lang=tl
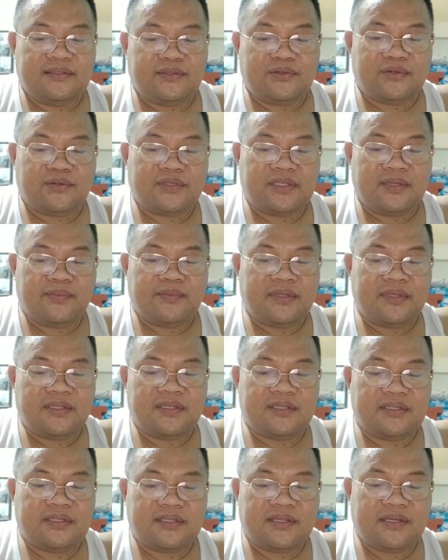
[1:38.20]
itong si
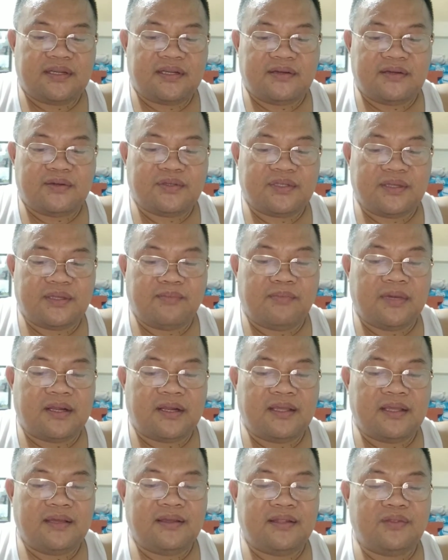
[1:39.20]
Mr. Jose
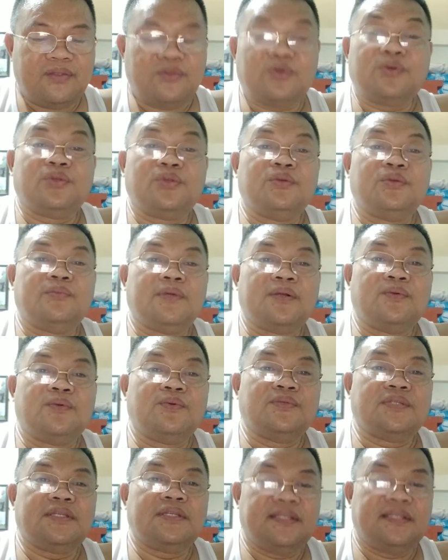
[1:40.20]
Maria Antonio
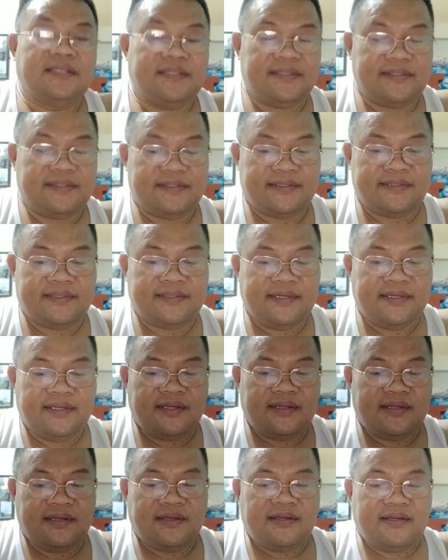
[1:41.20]
Magusin
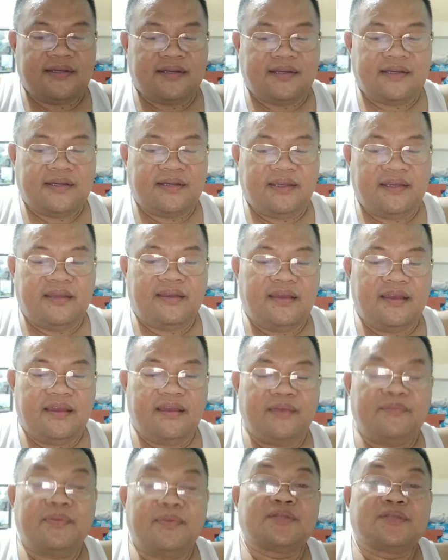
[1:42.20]
uh, ah,
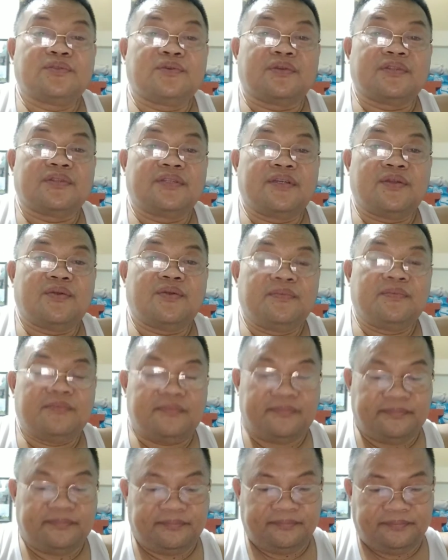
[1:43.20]
aka Pastor Jerome
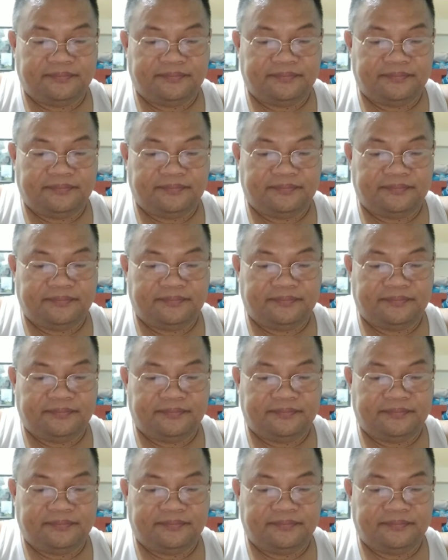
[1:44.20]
